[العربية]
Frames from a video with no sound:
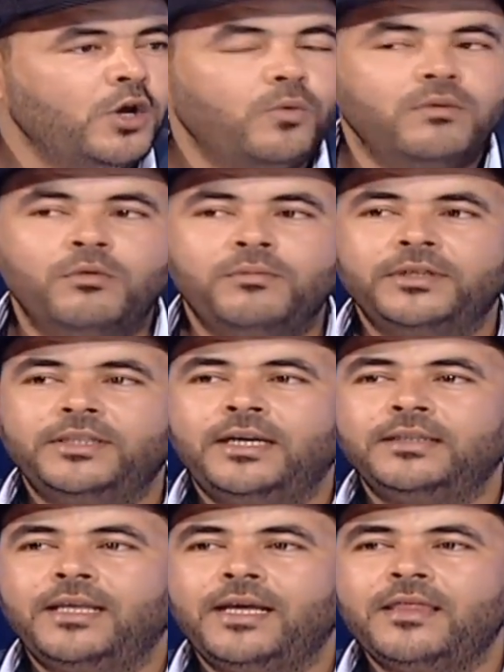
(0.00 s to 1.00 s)

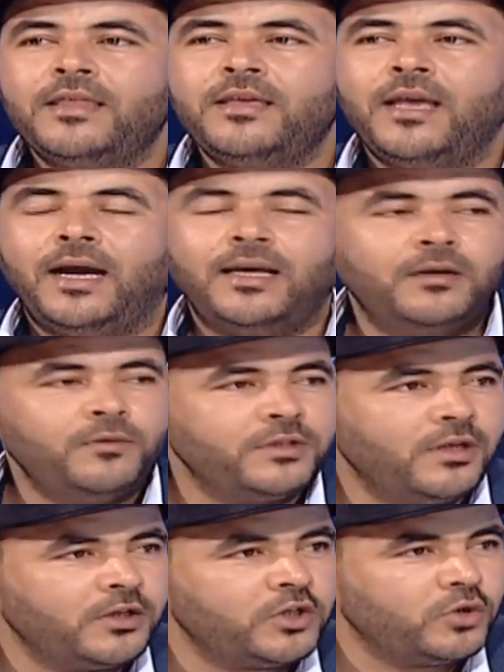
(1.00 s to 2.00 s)
والمبادرات هذه على
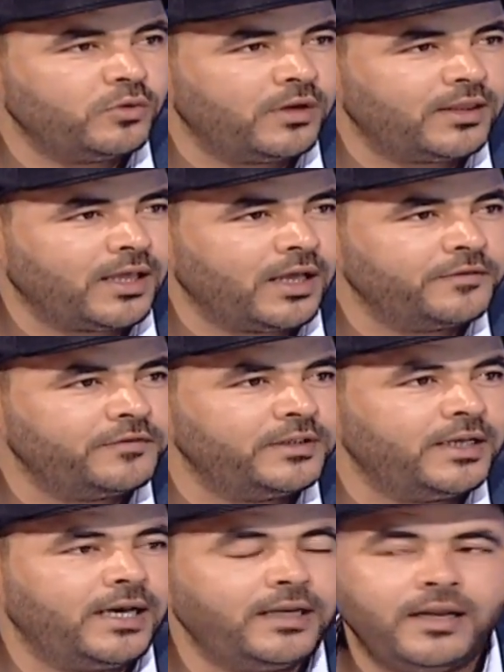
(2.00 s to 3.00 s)
وزاره الشؤون
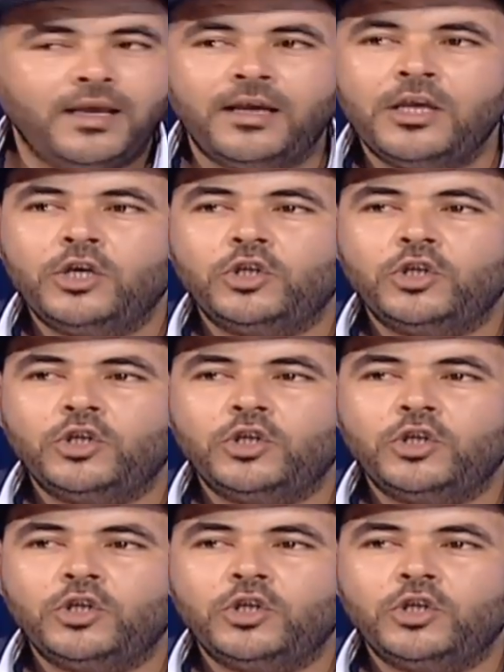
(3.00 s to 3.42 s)
الثقافيه انها